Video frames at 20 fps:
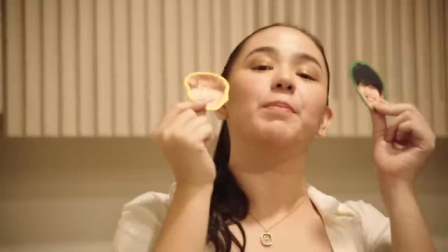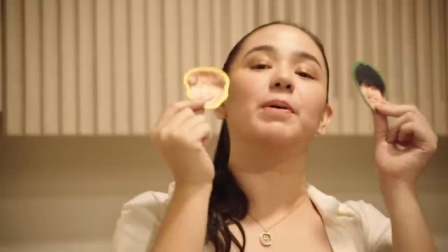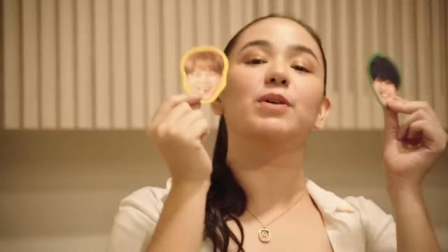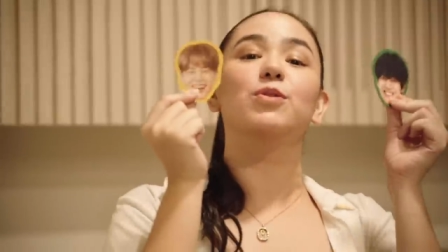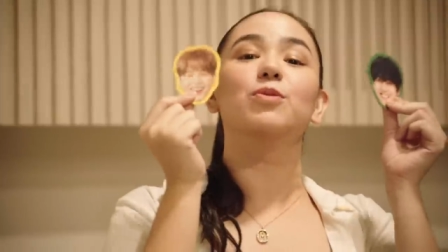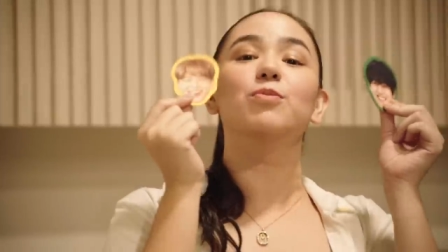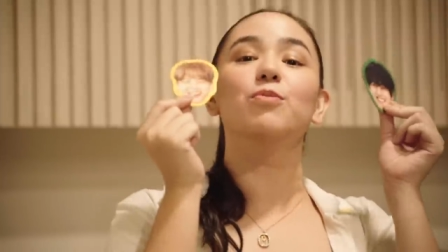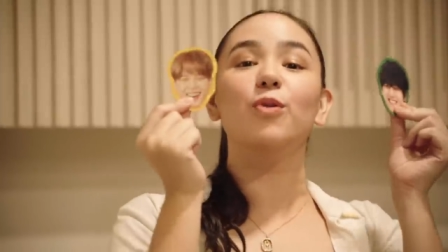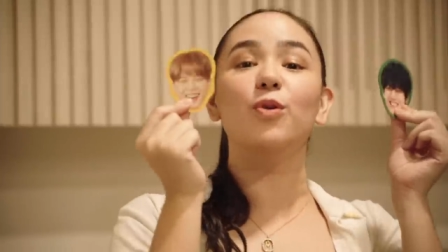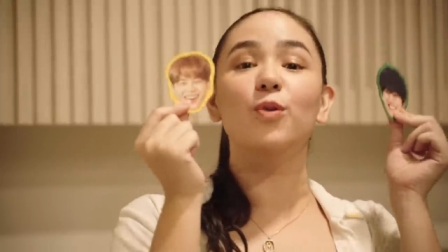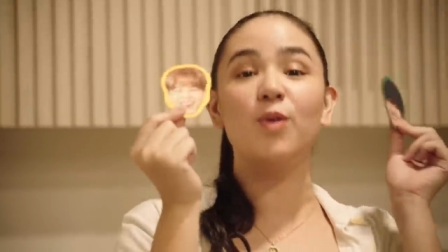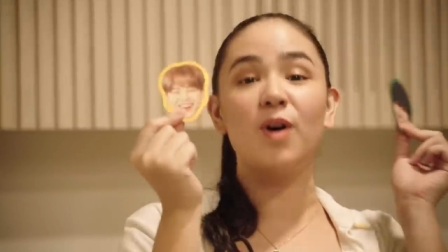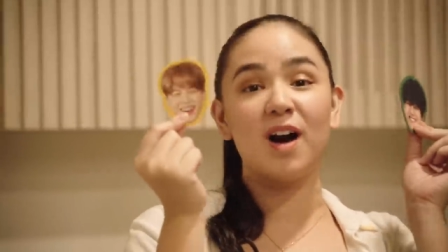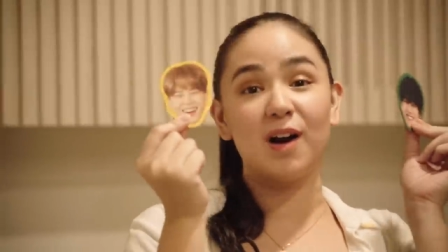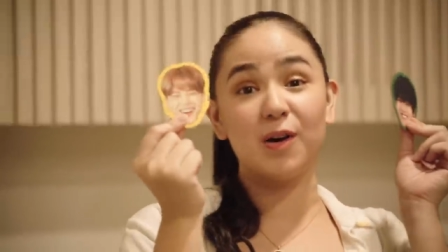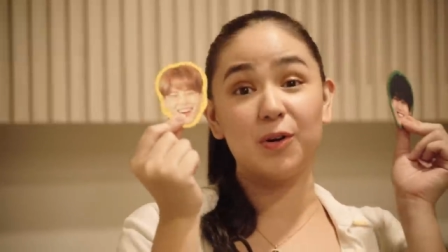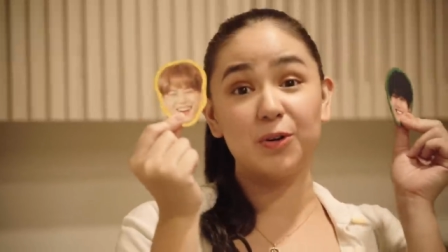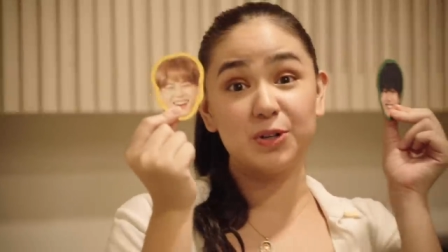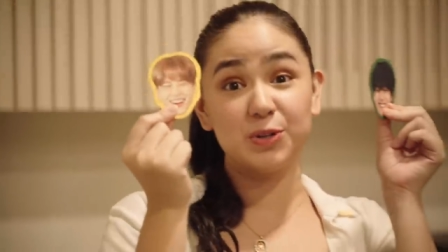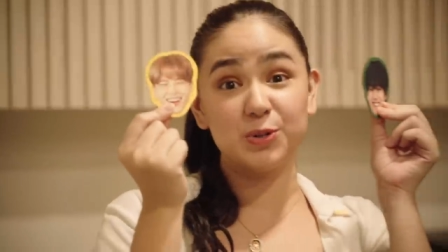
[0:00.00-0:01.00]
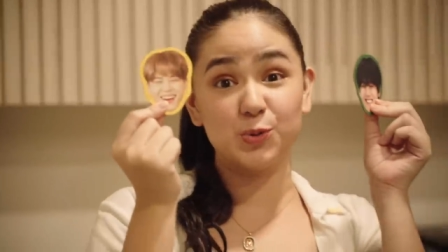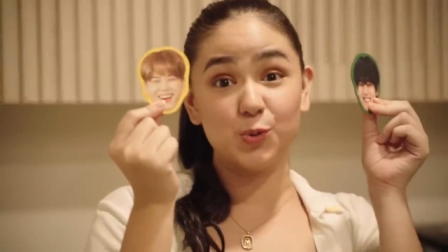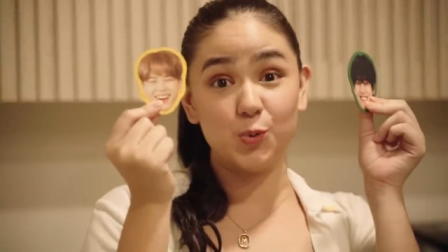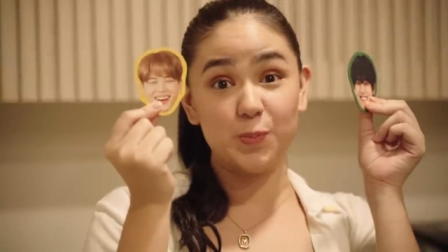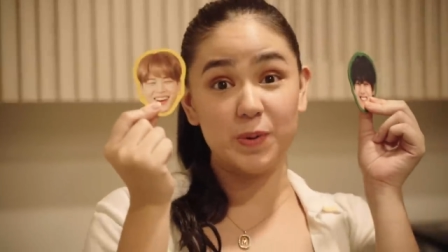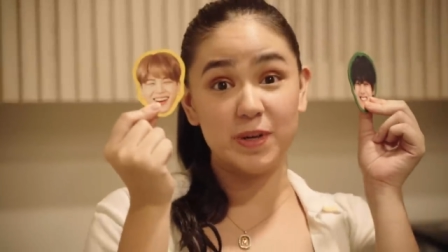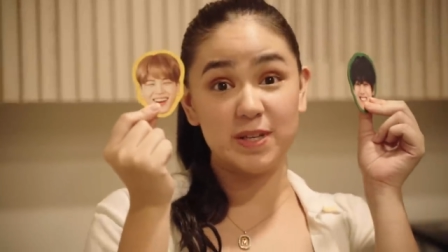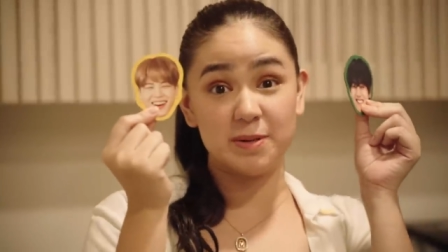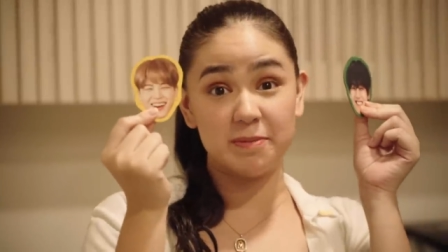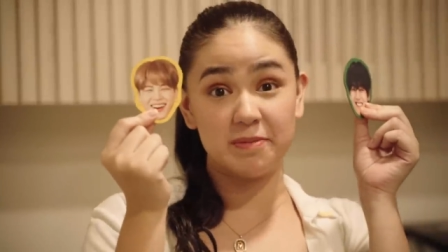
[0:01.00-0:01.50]
Pag kumukuha ako ng
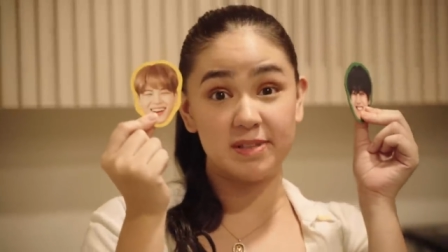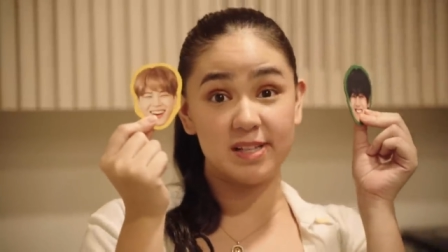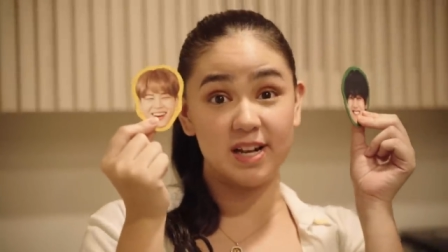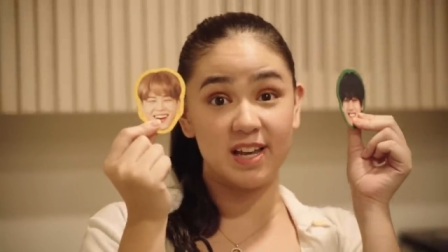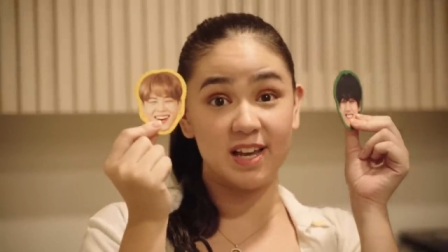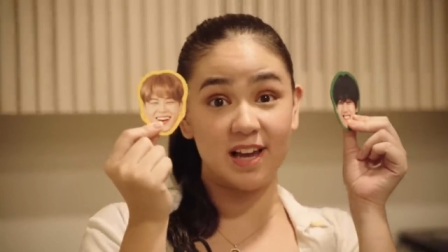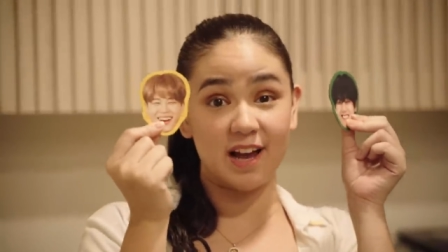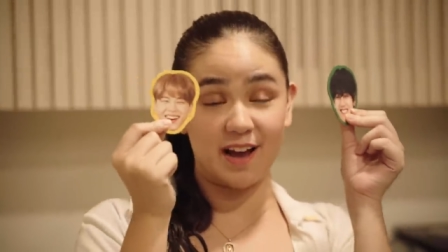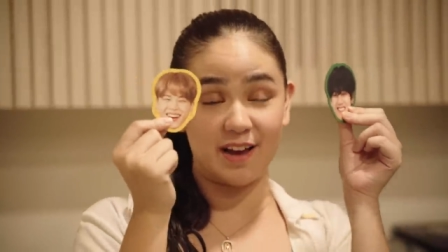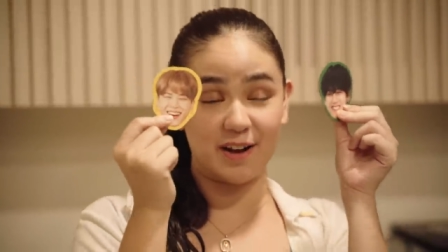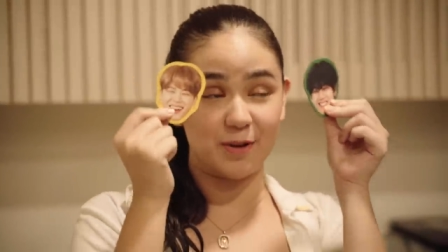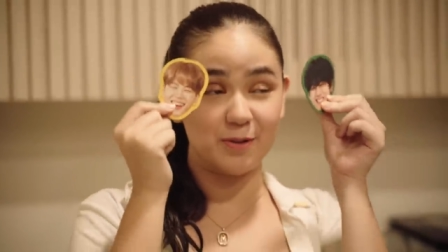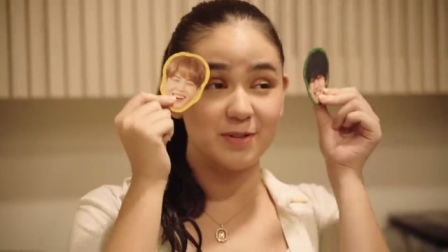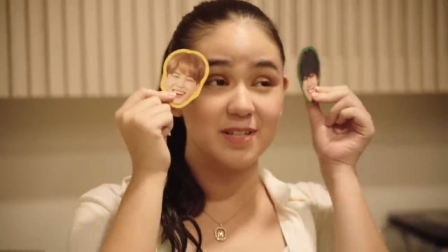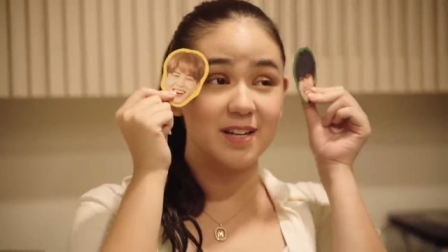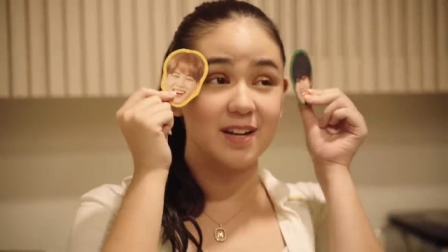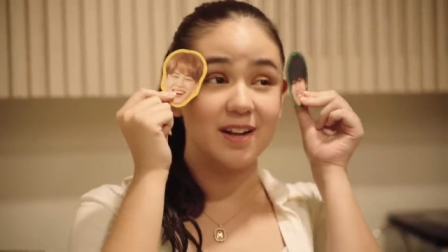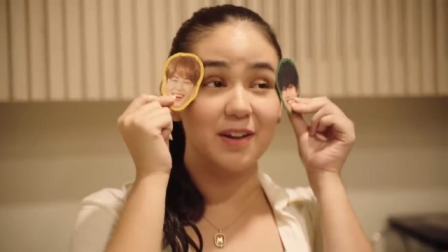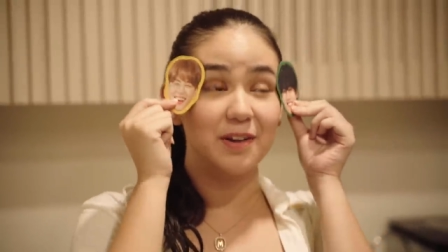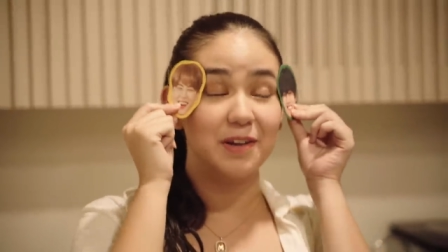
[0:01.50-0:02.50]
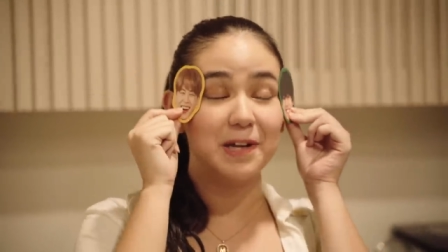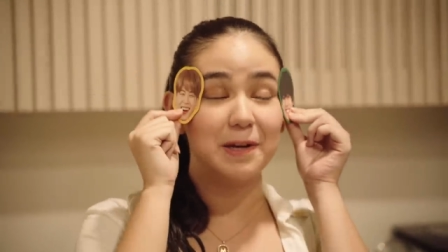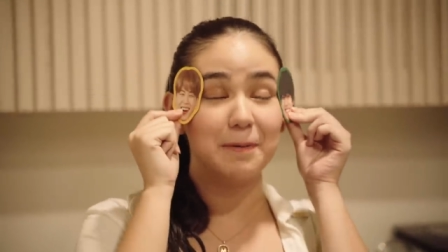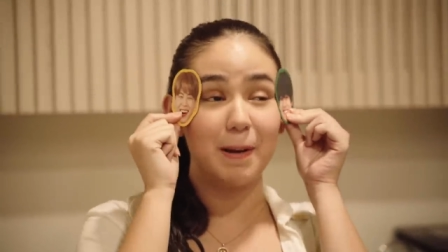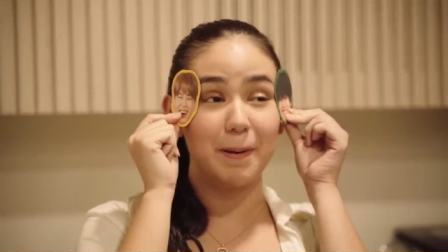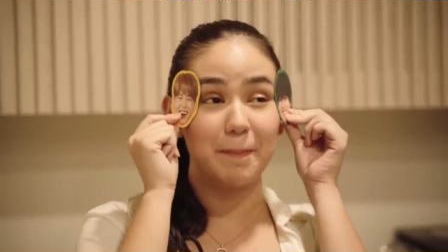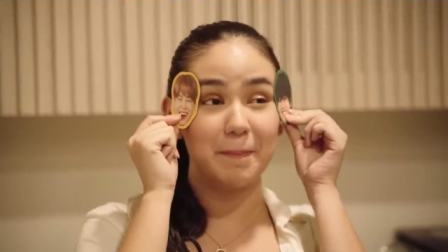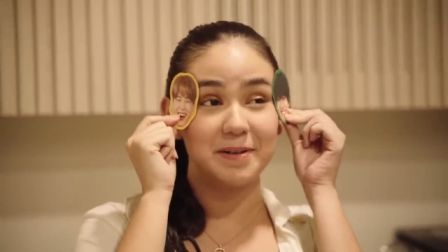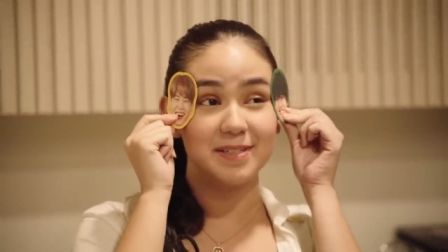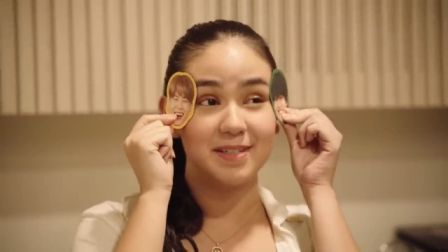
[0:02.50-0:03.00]
tubig sa madaling araw, sila yung
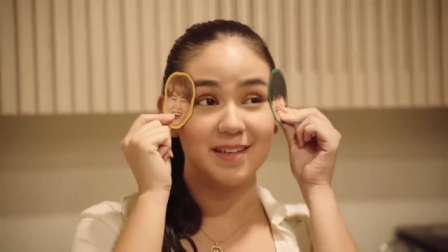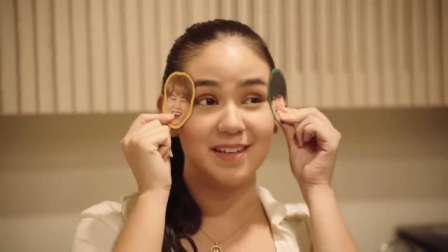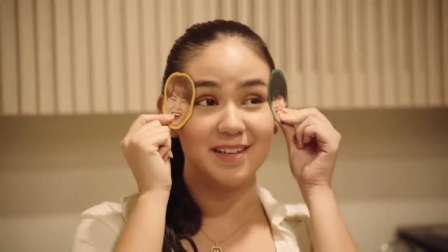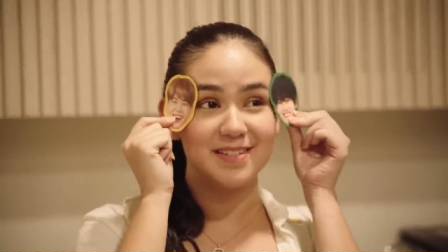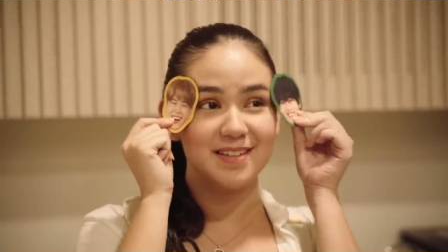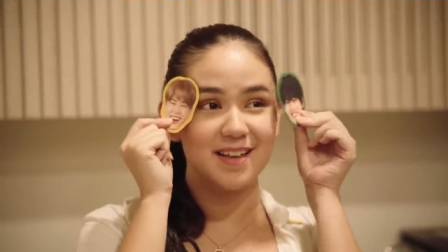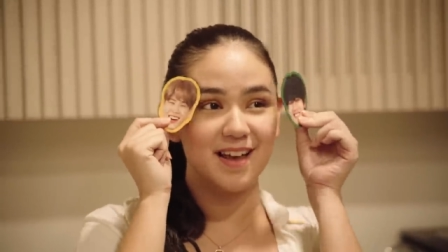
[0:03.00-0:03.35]
nagpapasaya